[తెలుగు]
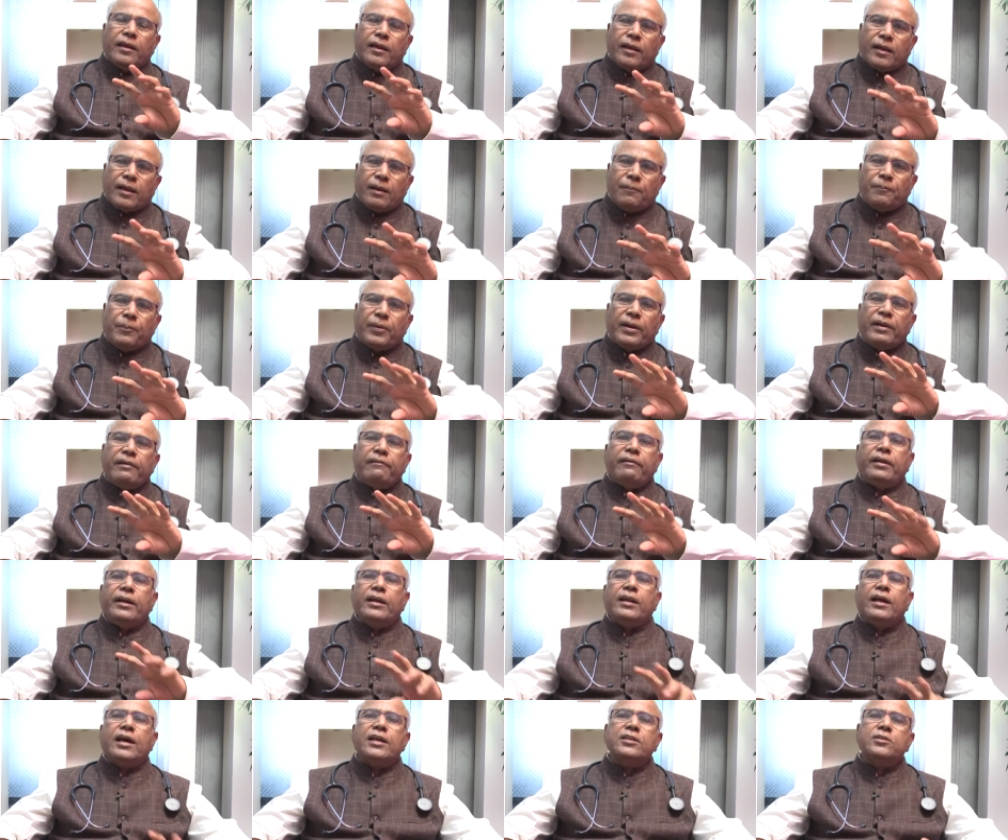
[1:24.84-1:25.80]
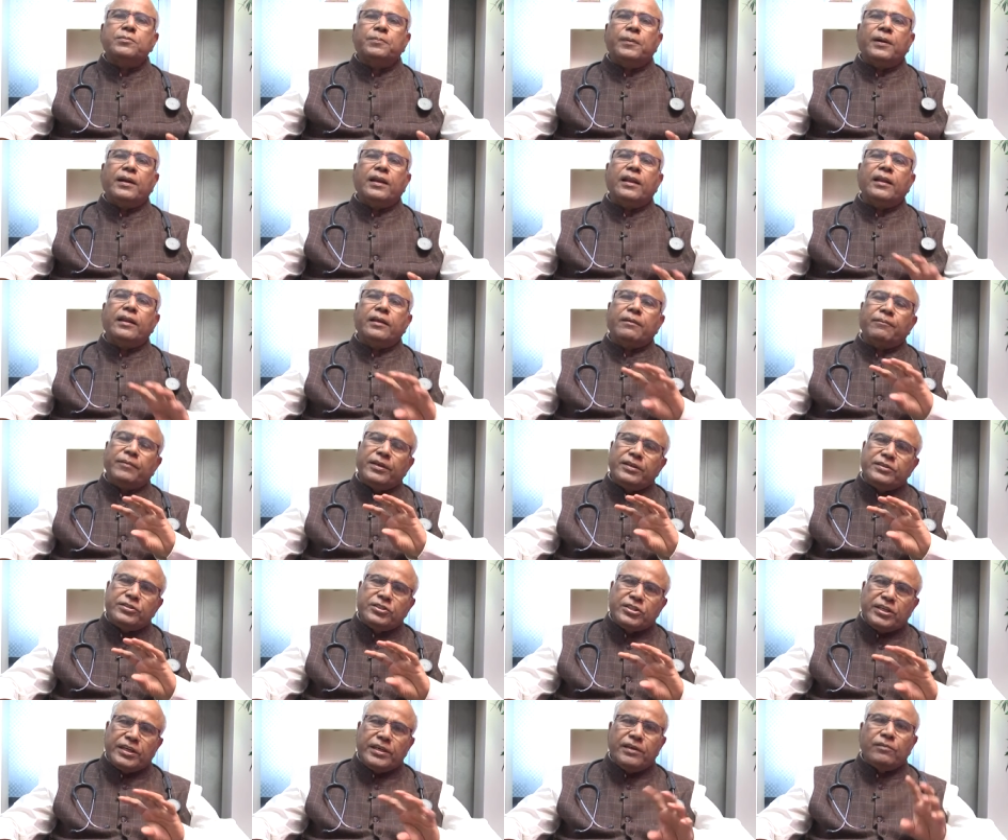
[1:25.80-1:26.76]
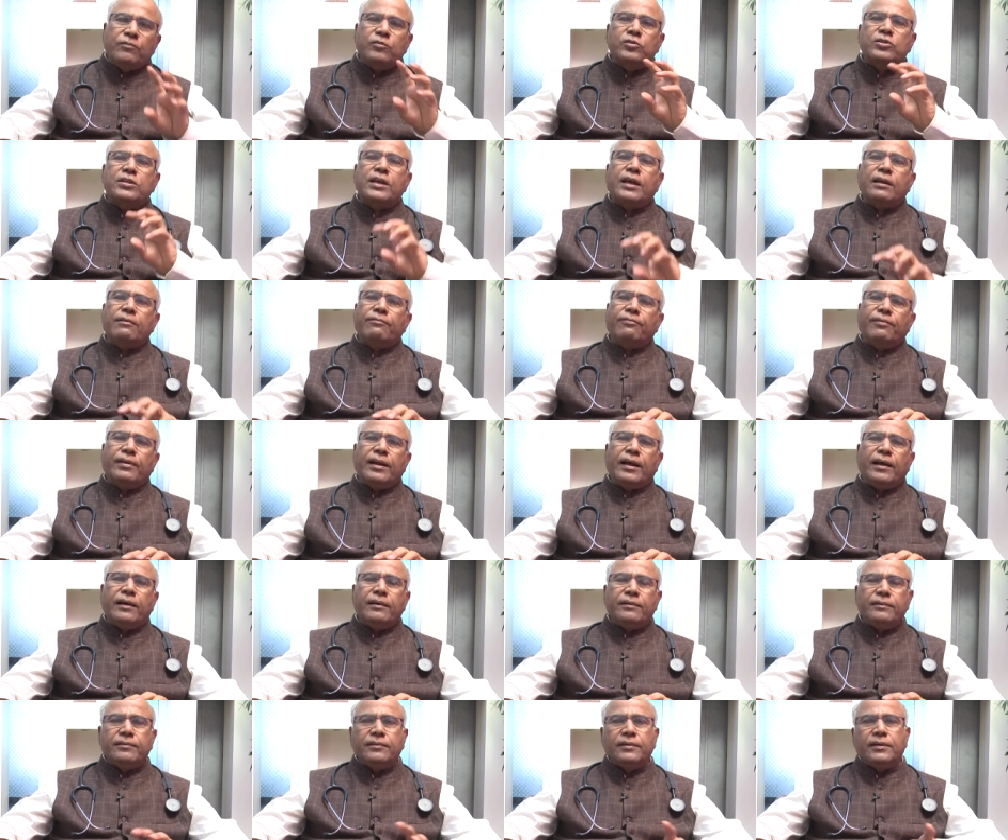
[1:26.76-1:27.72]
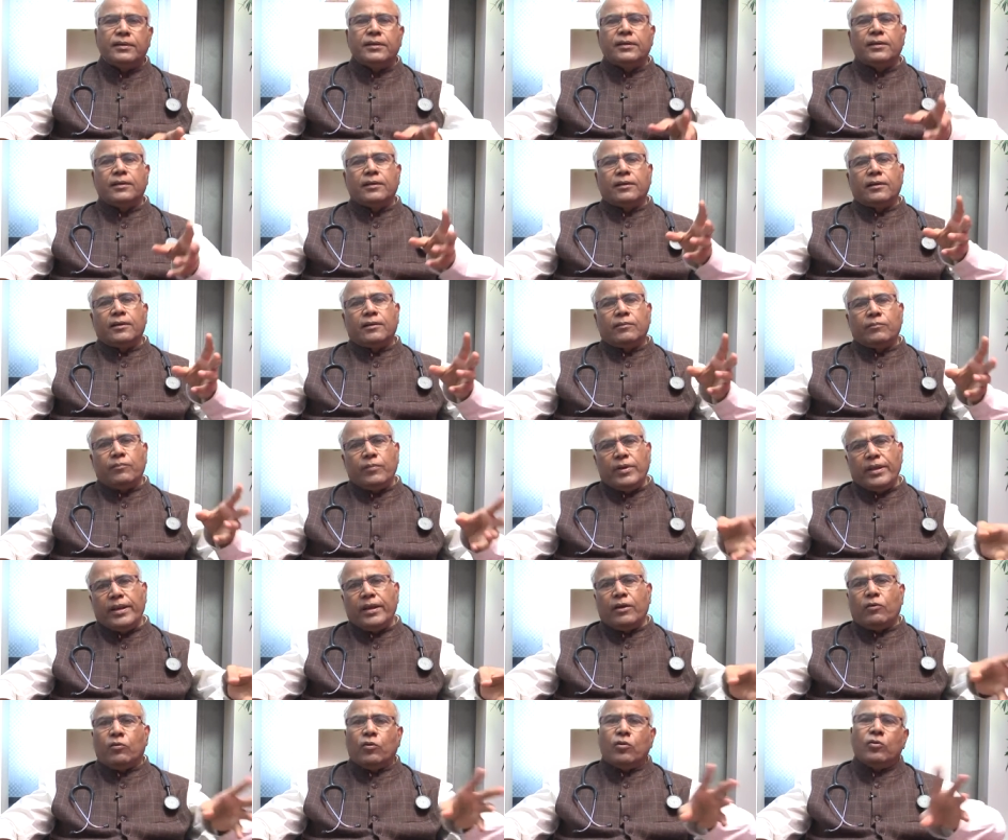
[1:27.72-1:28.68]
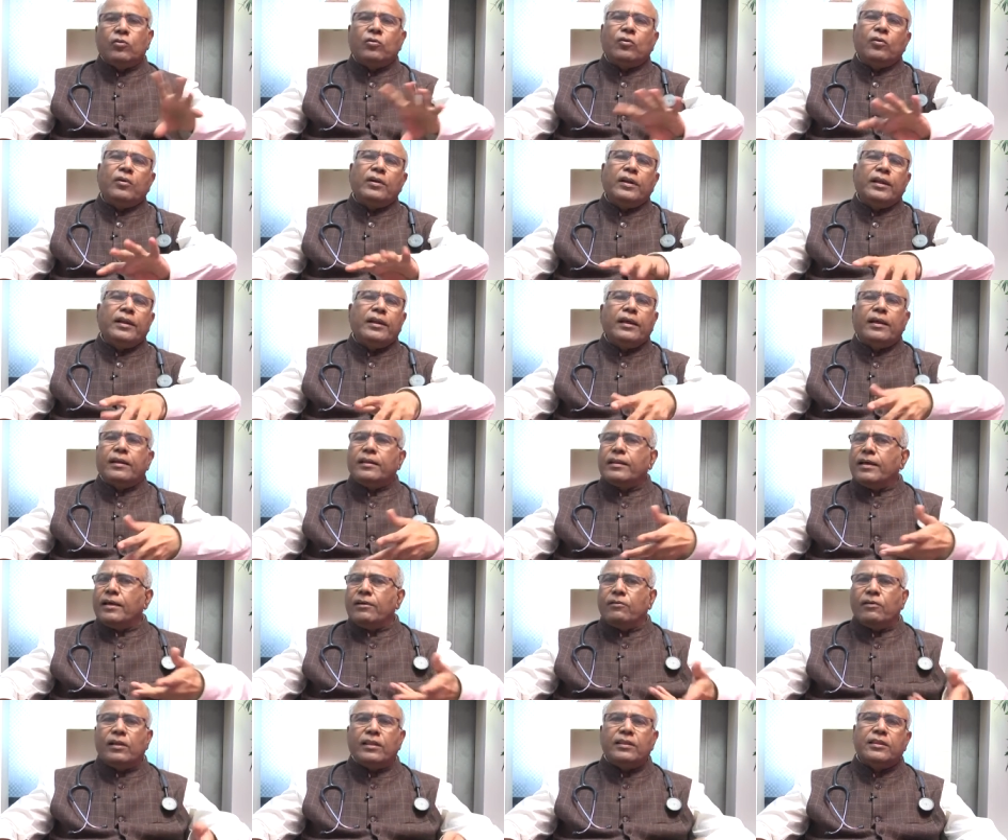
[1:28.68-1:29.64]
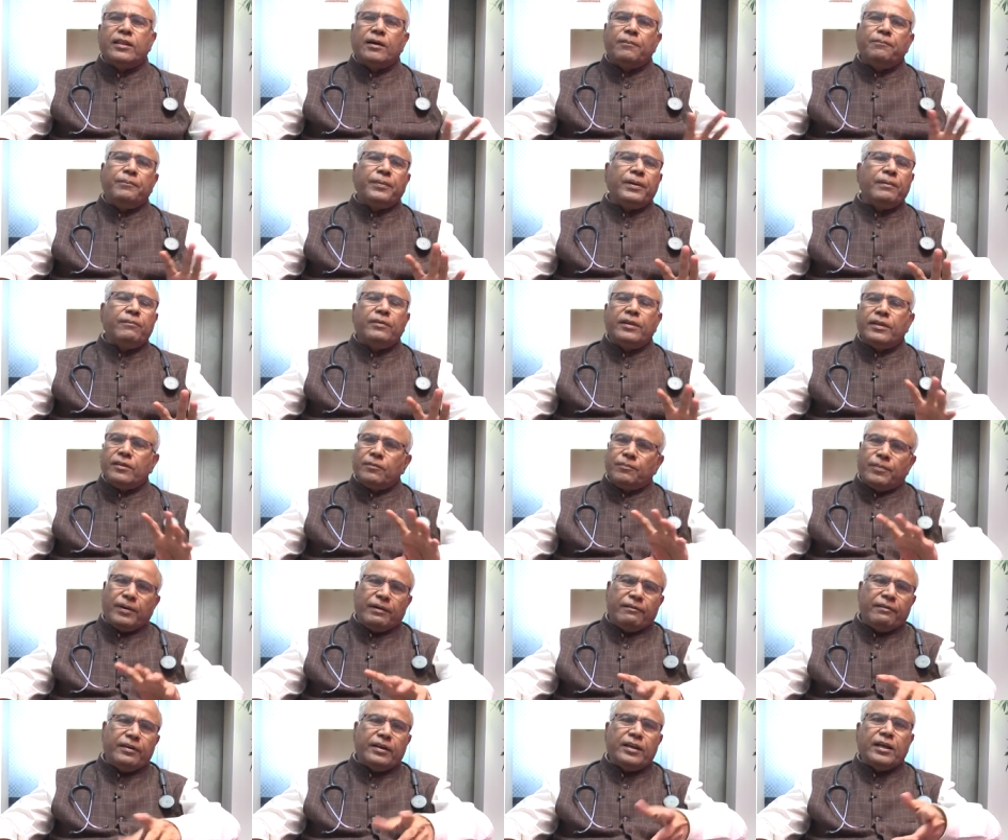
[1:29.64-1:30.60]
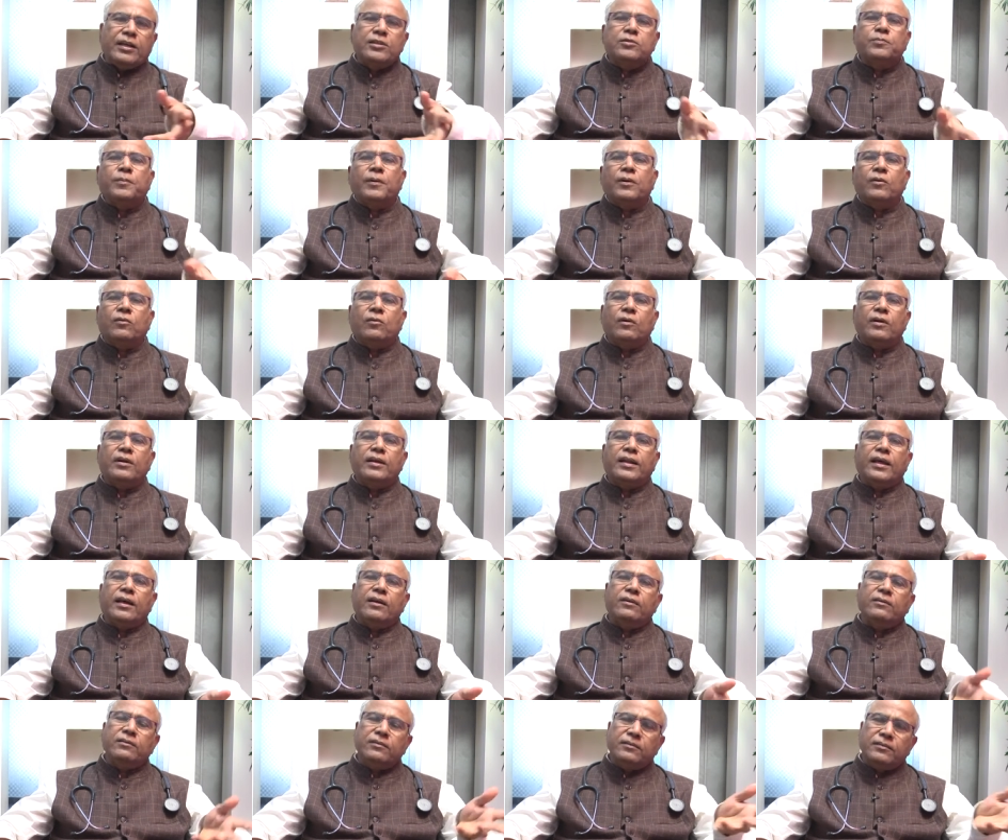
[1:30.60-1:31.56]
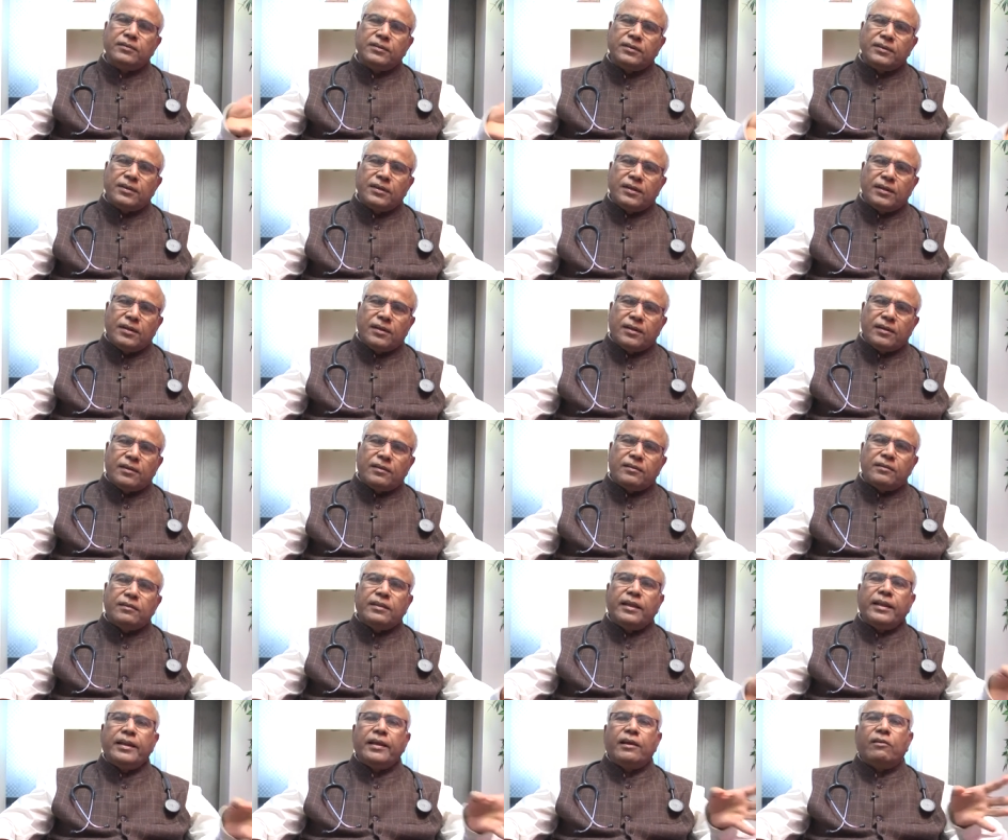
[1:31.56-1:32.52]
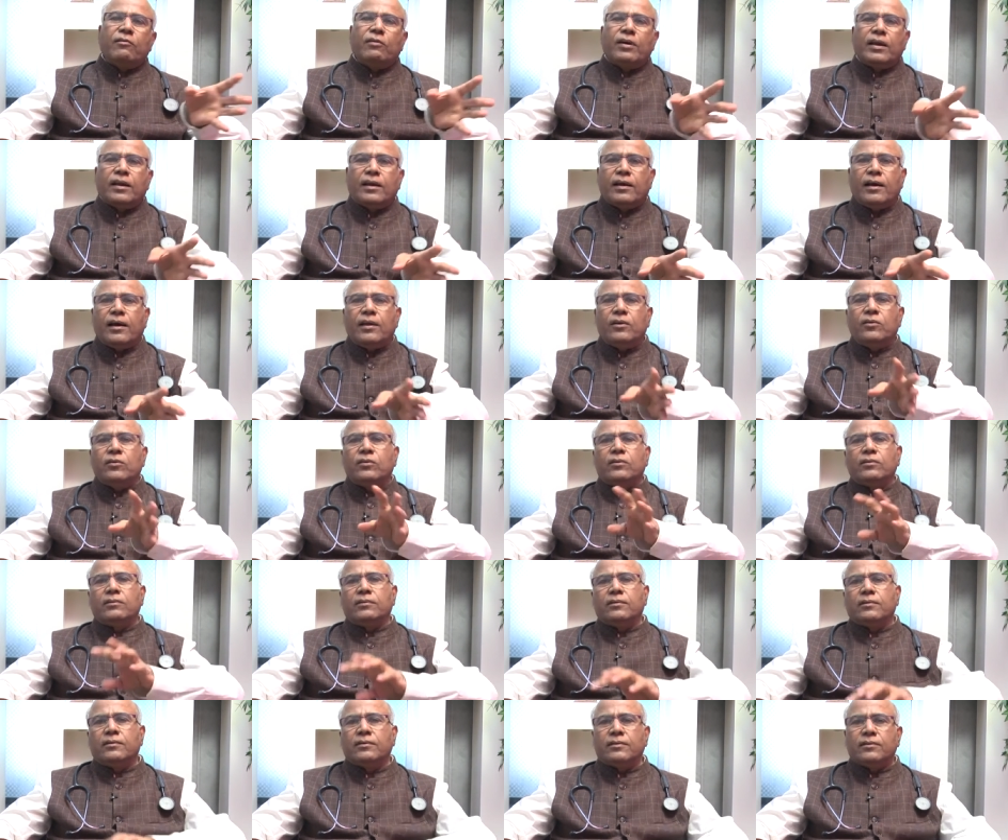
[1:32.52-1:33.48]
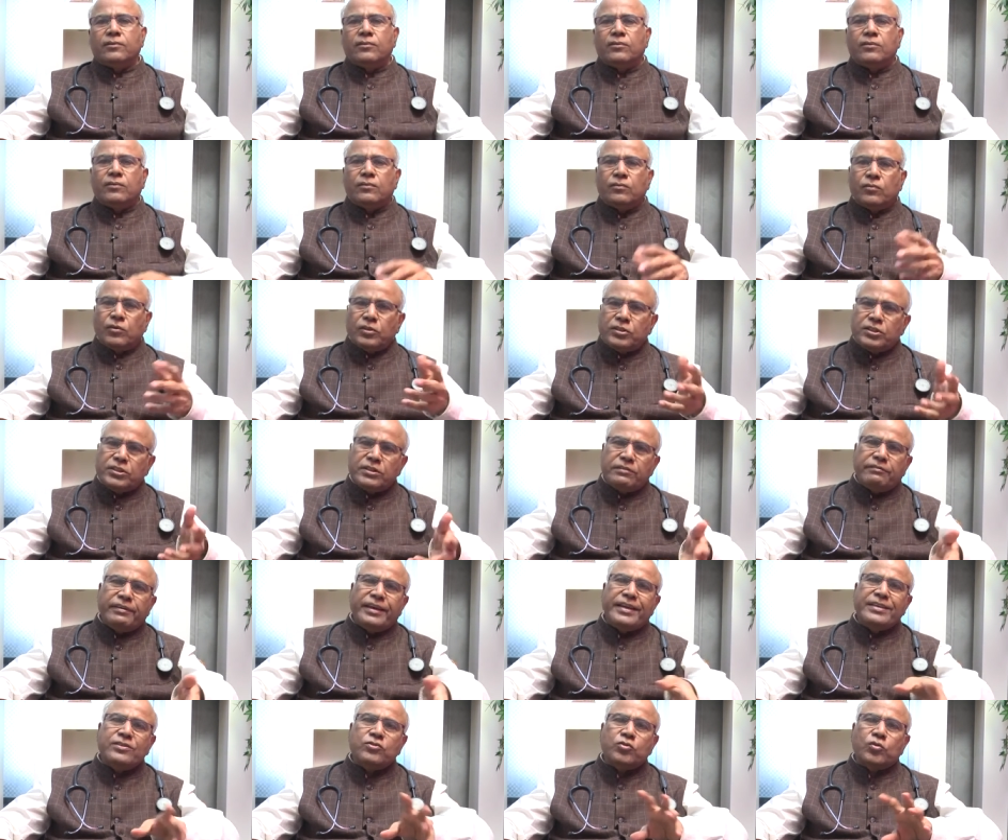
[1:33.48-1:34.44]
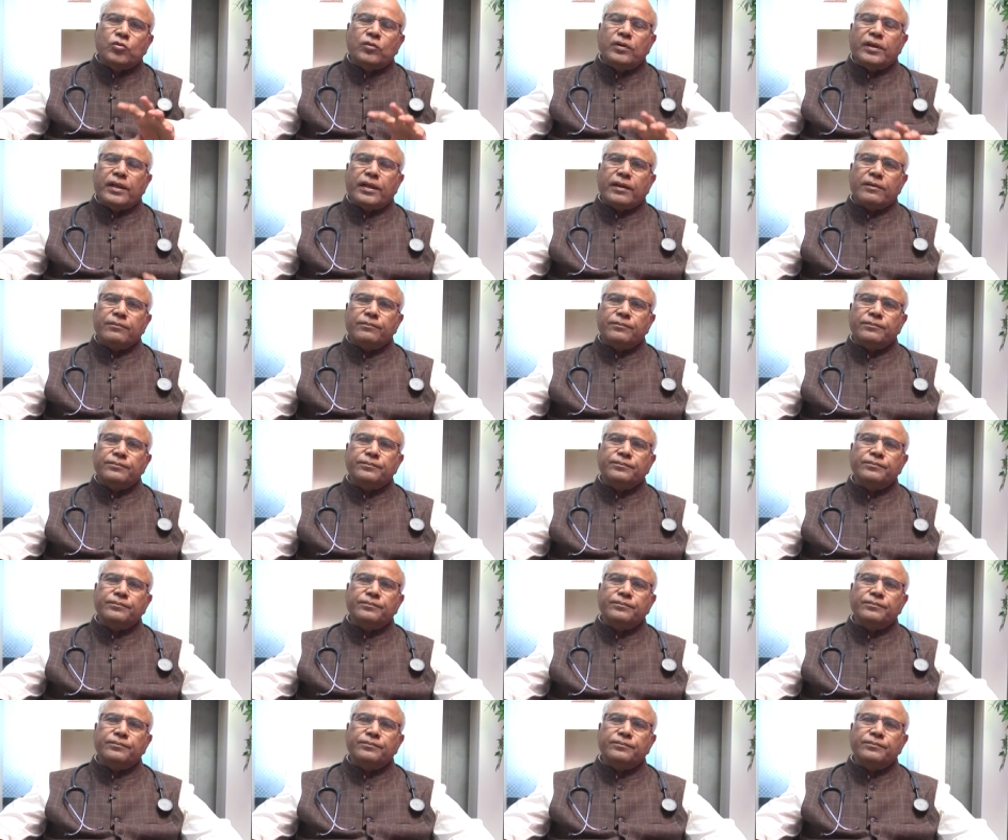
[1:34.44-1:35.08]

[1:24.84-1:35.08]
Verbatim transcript: ఇక ప్రైవేట్ హాస్పిటల్కి మేము చేయము సరఫరా మీరే కొనుక్కోండి అన్నారు దానివల్ల తప్పేం లేదు ప్రైవేట్ హాస్పిటల్ కొంటారు ధనిక వర్గాలు వచ్చి వేయించుకుంటారు